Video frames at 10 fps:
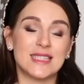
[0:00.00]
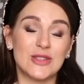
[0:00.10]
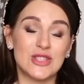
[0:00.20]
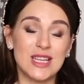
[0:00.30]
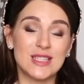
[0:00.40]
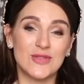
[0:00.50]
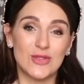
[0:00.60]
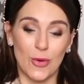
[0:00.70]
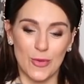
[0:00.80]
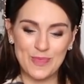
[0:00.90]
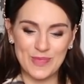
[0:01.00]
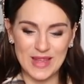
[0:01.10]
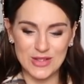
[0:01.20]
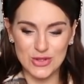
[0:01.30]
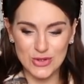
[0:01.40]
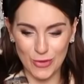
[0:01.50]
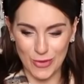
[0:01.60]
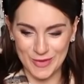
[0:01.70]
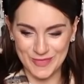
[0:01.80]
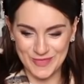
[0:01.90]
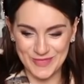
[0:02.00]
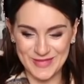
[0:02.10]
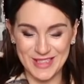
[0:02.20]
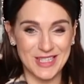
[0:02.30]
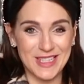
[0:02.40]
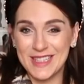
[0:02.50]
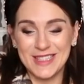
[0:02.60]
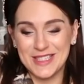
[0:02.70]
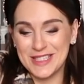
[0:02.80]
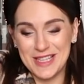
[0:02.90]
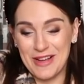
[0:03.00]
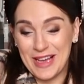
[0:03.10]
заключается в том, что я даже не знаю,